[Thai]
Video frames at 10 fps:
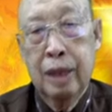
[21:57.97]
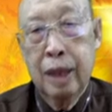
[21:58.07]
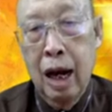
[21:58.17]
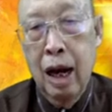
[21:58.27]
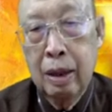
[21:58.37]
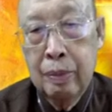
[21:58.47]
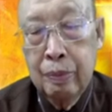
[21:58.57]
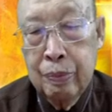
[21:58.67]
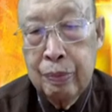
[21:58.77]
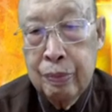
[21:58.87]
อ่
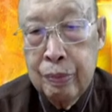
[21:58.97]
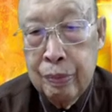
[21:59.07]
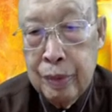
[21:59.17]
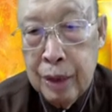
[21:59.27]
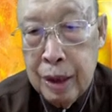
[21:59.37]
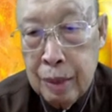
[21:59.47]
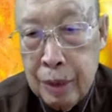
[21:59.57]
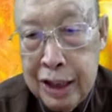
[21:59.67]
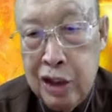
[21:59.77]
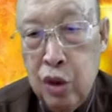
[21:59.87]
พ
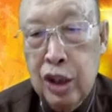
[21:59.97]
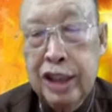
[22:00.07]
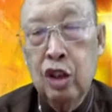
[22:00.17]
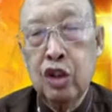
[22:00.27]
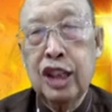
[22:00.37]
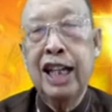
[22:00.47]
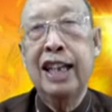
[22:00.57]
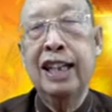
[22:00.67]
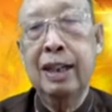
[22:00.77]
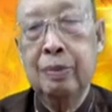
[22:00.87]
ระเยซูคริสต์เจ้าสัญญา
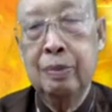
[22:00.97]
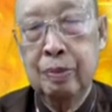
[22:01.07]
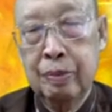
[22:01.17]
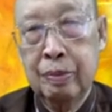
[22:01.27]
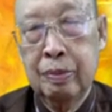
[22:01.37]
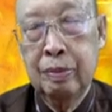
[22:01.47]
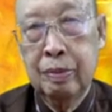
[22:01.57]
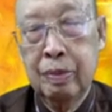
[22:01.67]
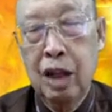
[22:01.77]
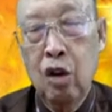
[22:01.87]
อย่าง
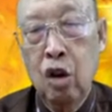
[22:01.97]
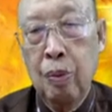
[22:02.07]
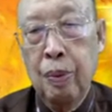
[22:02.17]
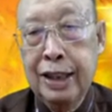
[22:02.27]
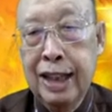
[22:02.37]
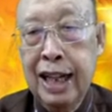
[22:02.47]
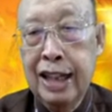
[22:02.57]
เมื่อเขาออกไป สัญญา